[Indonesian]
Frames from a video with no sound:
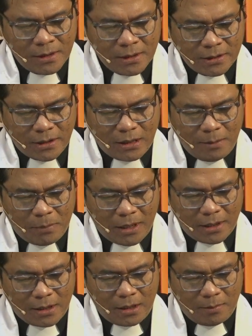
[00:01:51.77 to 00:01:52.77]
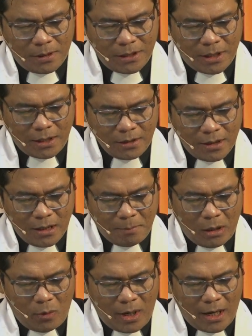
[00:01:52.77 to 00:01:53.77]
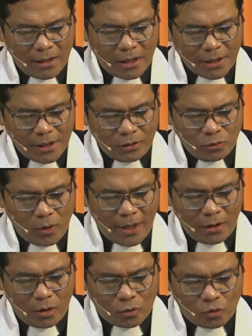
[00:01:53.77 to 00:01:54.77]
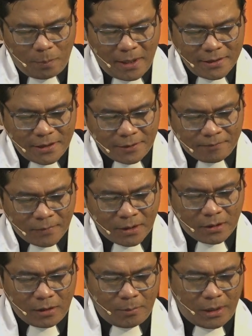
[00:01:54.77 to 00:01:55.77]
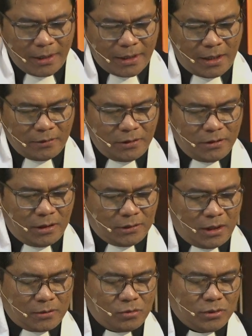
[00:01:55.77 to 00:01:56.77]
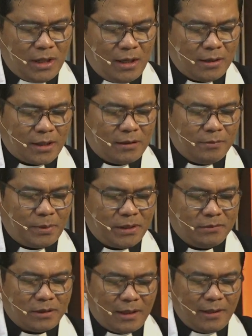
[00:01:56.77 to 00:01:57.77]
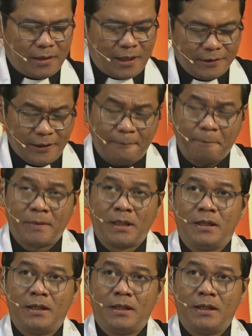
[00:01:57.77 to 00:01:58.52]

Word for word: Karena mereka melihat bahwa anak itu elok rupanya, dan mereka tidak takut akan perintah raja.